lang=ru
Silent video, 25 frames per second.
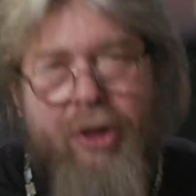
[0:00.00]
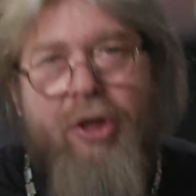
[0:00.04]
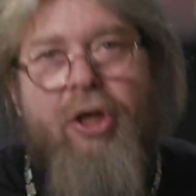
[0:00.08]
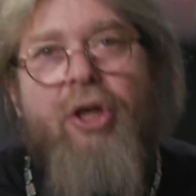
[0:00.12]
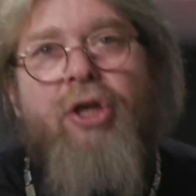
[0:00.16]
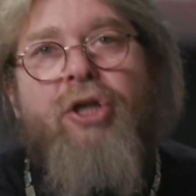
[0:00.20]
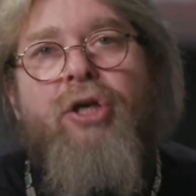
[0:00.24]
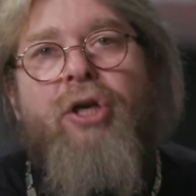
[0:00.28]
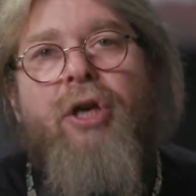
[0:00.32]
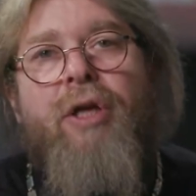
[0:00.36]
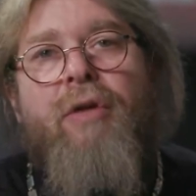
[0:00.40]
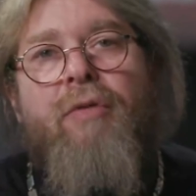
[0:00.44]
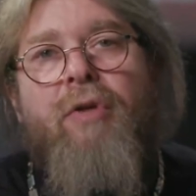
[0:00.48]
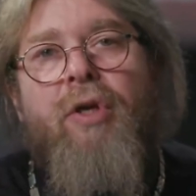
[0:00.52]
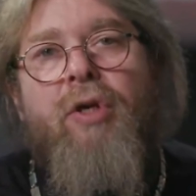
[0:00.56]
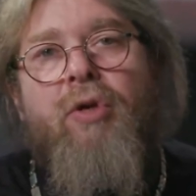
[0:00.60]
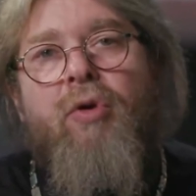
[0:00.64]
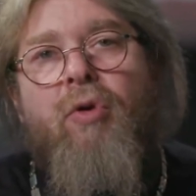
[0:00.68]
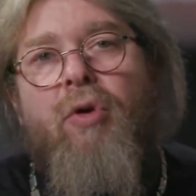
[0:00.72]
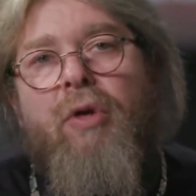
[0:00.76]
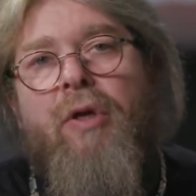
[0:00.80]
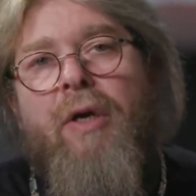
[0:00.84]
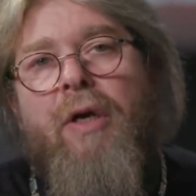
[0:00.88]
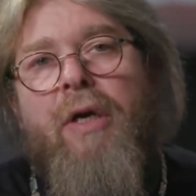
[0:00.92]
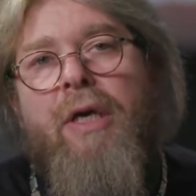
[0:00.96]
К
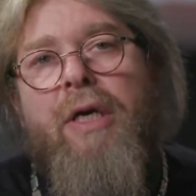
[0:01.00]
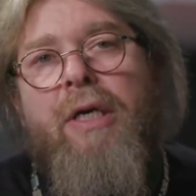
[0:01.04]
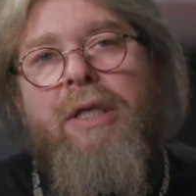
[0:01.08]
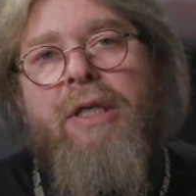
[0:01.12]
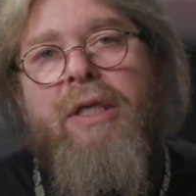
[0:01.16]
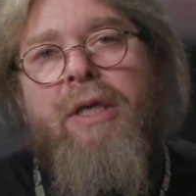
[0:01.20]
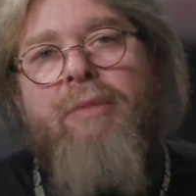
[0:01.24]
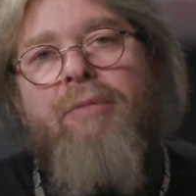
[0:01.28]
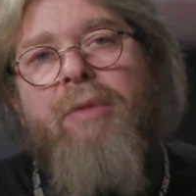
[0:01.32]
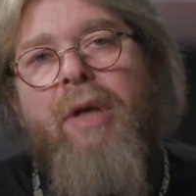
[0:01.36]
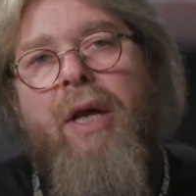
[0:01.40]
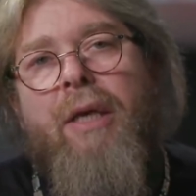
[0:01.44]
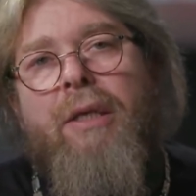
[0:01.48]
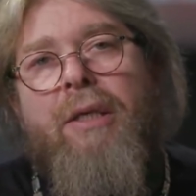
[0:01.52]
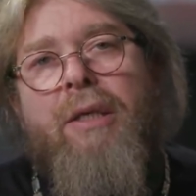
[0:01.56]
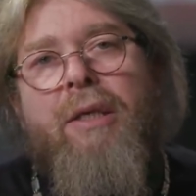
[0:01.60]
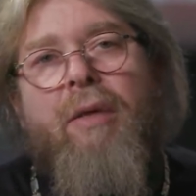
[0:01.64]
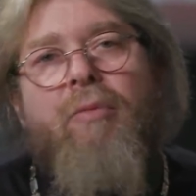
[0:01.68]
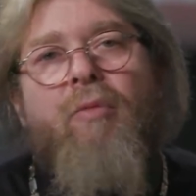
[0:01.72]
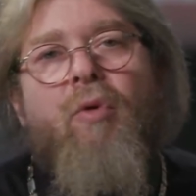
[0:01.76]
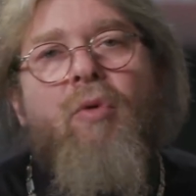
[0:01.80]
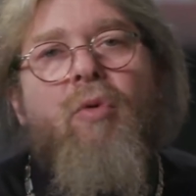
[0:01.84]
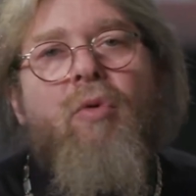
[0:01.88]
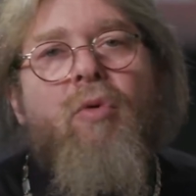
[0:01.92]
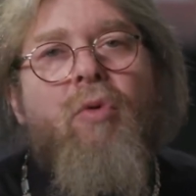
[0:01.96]
1917
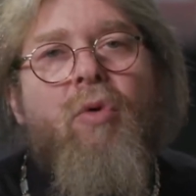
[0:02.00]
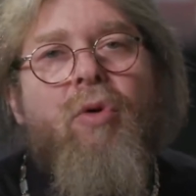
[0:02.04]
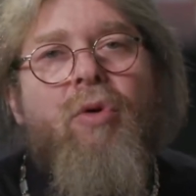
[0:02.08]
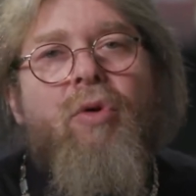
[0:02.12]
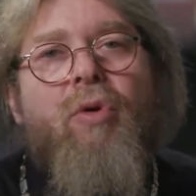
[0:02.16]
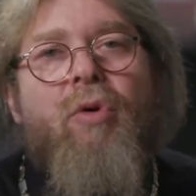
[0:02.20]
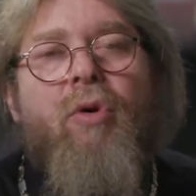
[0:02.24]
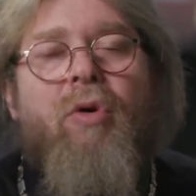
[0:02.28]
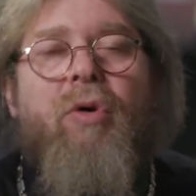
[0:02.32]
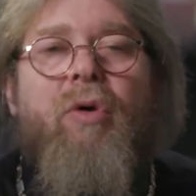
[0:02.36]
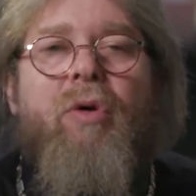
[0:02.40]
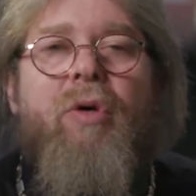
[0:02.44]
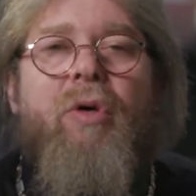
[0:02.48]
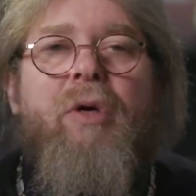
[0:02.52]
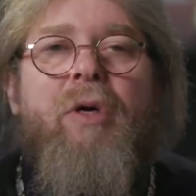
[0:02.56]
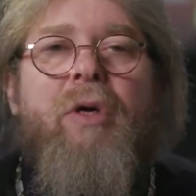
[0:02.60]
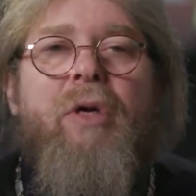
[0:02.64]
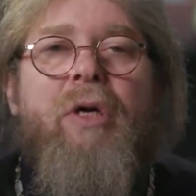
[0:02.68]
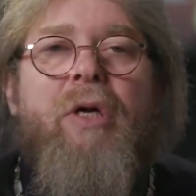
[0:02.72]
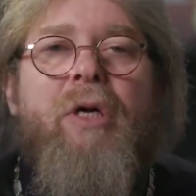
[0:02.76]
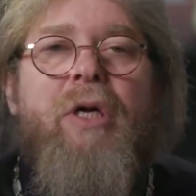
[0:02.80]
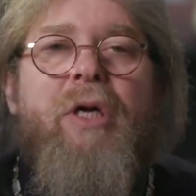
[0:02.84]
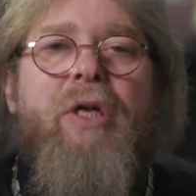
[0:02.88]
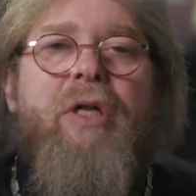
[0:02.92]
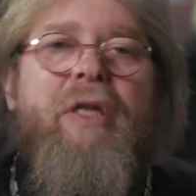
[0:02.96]
году
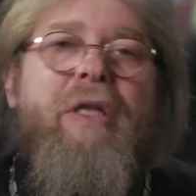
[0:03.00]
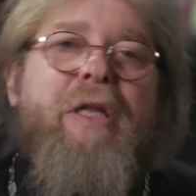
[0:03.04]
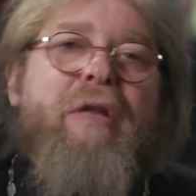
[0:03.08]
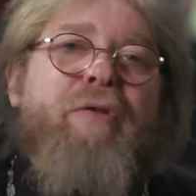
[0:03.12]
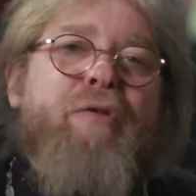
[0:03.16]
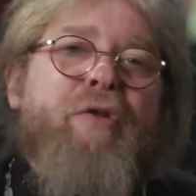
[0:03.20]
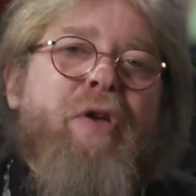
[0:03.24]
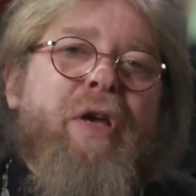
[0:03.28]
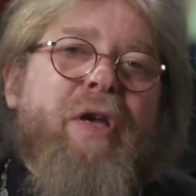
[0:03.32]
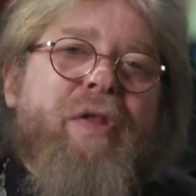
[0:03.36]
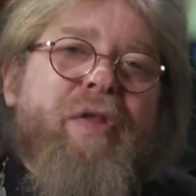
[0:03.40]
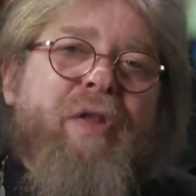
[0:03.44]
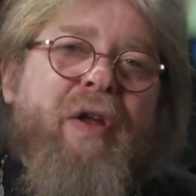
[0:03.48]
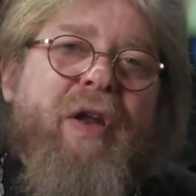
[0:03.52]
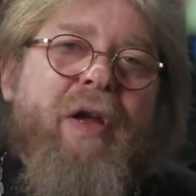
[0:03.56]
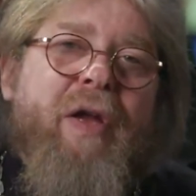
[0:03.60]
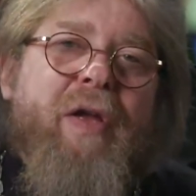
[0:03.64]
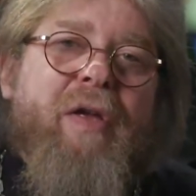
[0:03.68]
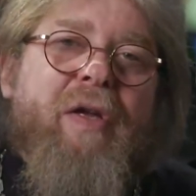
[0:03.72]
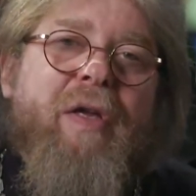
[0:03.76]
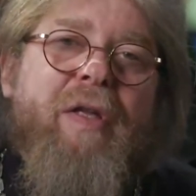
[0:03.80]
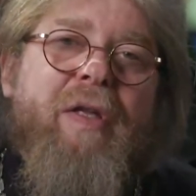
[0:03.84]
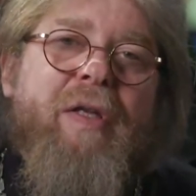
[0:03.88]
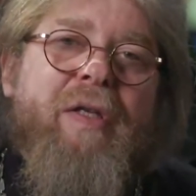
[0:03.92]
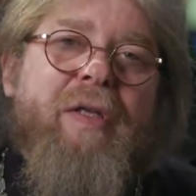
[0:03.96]
Две
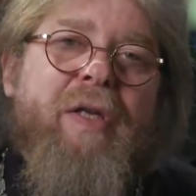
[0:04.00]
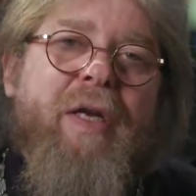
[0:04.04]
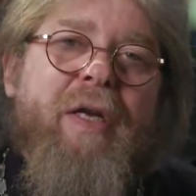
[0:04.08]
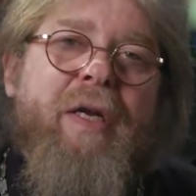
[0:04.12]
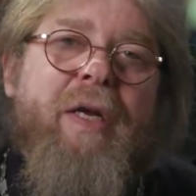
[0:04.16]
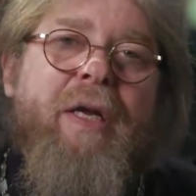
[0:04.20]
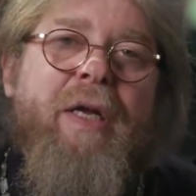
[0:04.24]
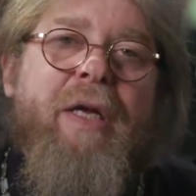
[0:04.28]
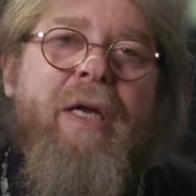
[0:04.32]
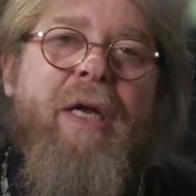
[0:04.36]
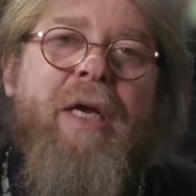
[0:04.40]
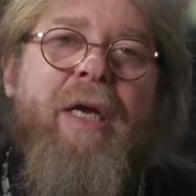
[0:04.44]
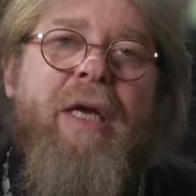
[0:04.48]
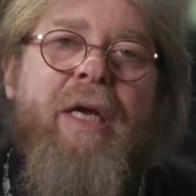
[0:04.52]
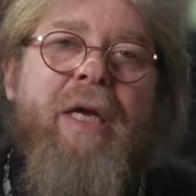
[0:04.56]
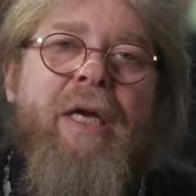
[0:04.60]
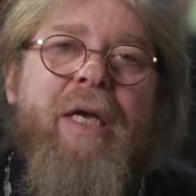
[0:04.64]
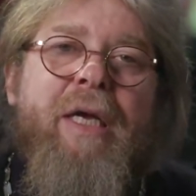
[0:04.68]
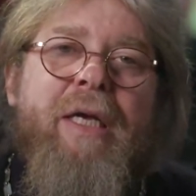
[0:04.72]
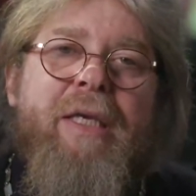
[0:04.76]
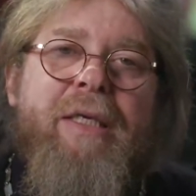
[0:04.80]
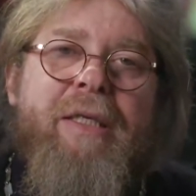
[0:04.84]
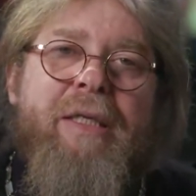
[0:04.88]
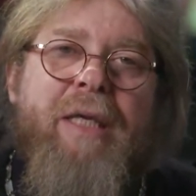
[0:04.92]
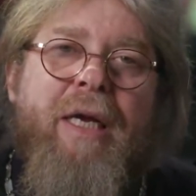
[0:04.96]
трети населения
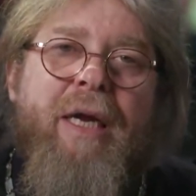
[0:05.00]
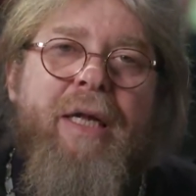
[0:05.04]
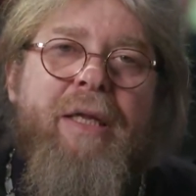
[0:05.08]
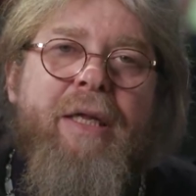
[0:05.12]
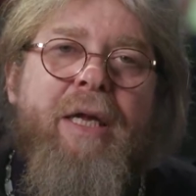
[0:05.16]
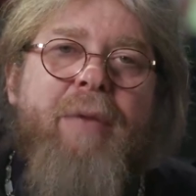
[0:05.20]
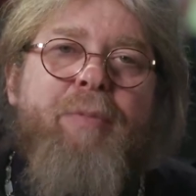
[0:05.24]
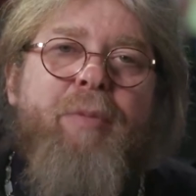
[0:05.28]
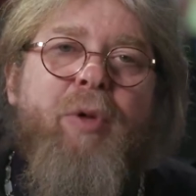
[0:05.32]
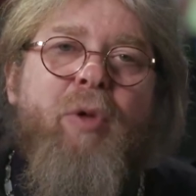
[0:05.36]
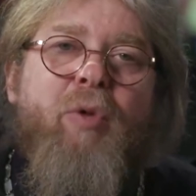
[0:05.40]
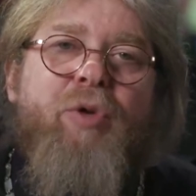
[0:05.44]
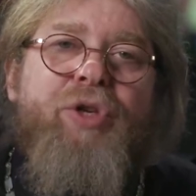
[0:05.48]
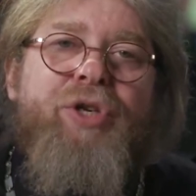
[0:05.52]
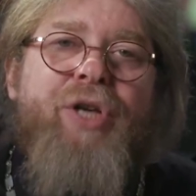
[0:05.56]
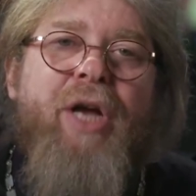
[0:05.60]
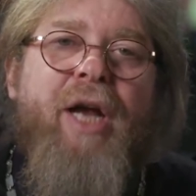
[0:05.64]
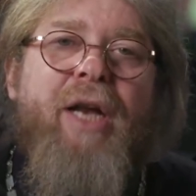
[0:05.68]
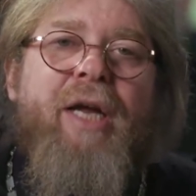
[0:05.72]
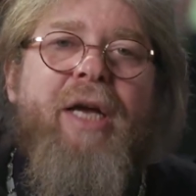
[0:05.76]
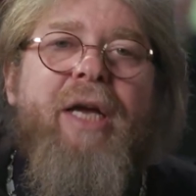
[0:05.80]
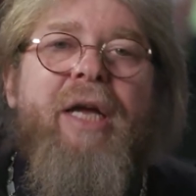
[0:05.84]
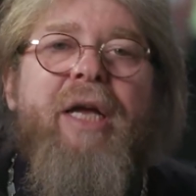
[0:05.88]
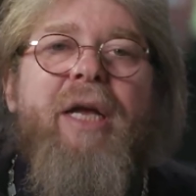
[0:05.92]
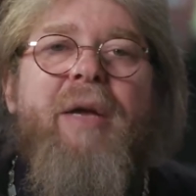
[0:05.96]
страны
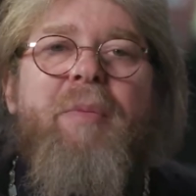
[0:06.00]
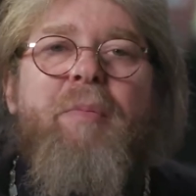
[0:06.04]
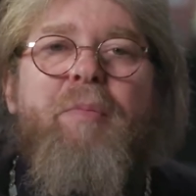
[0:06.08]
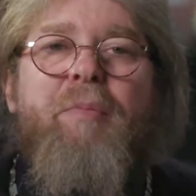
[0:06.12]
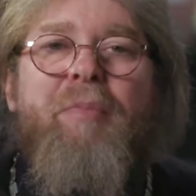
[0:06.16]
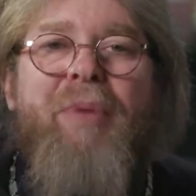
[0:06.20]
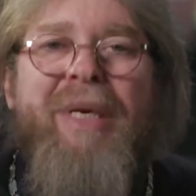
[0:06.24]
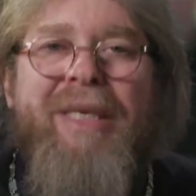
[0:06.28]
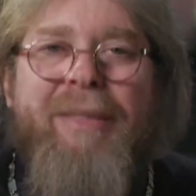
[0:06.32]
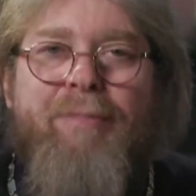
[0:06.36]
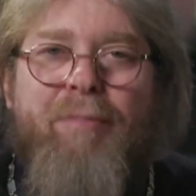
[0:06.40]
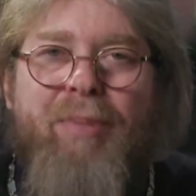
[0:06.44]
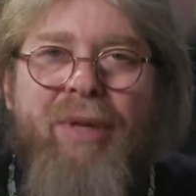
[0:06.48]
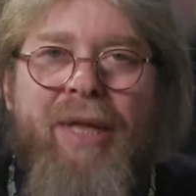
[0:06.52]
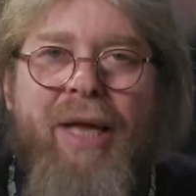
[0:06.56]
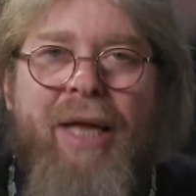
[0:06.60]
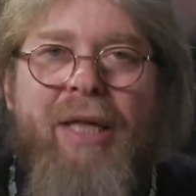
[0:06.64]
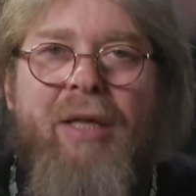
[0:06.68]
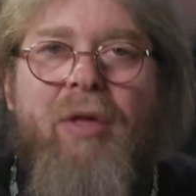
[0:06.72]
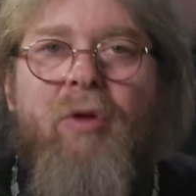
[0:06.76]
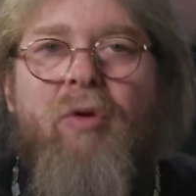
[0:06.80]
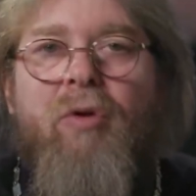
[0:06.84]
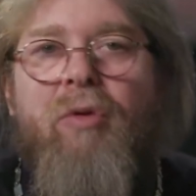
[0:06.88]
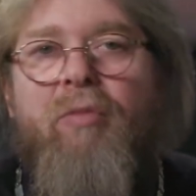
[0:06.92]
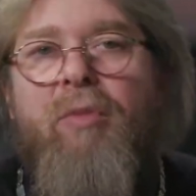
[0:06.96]
получали
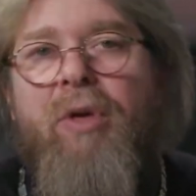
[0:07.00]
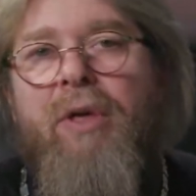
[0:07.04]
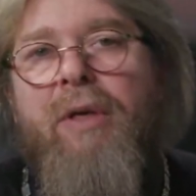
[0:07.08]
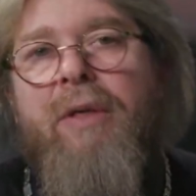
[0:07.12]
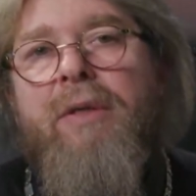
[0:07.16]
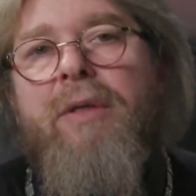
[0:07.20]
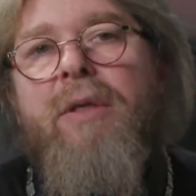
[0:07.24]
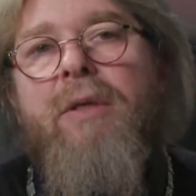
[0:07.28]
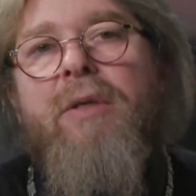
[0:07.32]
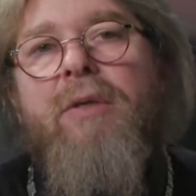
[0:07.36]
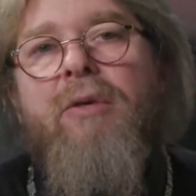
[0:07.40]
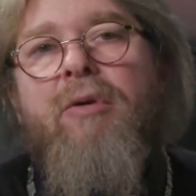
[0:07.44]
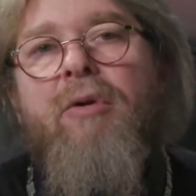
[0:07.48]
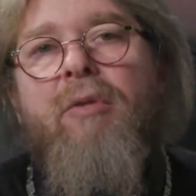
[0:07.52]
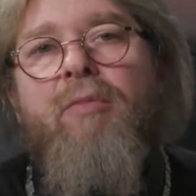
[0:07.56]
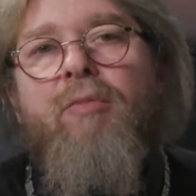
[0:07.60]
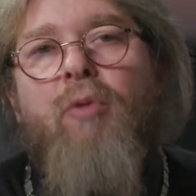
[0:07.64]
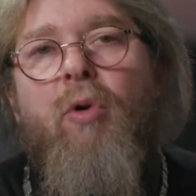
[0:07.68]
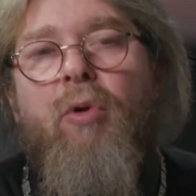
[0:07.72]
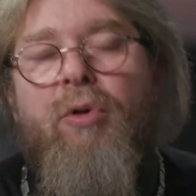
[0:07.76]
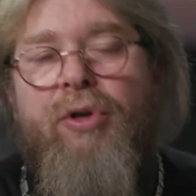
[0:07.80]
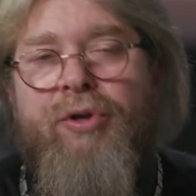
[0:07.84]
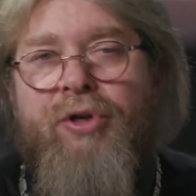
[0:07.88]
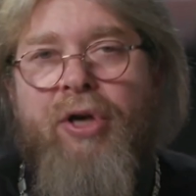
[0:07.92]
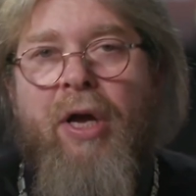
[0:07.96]
бесплатную медицинскую
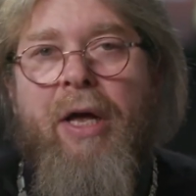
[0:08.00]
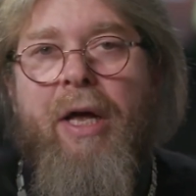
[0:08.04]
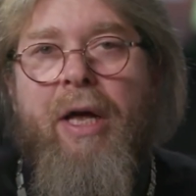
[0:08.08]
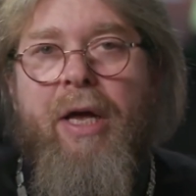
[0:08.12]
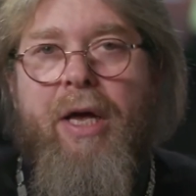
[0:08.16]
помощь.